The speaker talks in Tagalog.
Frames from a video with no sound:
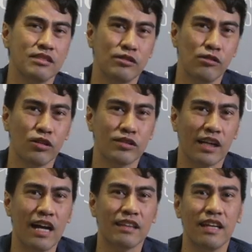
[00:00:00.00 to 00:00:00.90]
Siguro
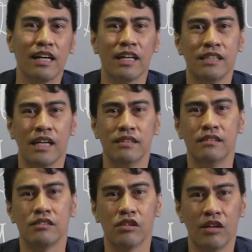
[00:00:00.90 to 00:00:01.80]
Sagada, ganyan.
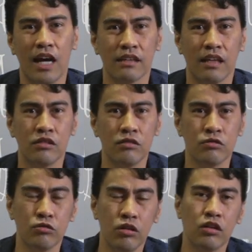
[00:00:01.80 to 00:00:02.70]
So, kahit
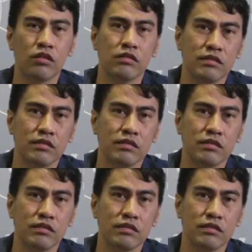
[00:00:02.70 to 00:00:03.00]
anong sulok,